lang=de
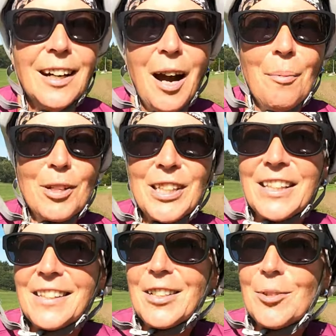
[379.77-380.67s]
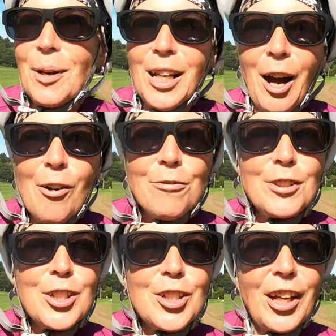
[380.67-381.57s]
Aber es ist jetzt nicht
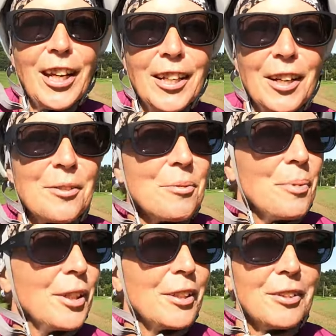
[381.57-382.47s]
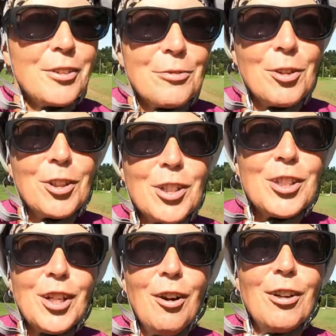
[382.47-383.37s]
überlaufen, die Strecke. Also man ist wirklich
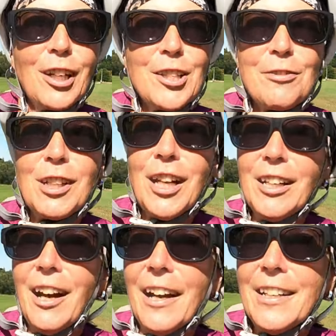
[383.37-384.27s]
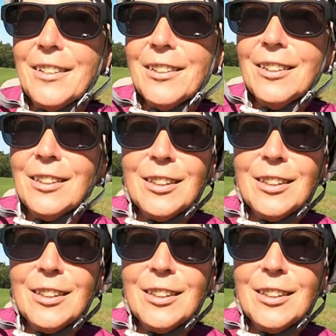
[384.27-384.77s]
hier auch ganz viel alleine.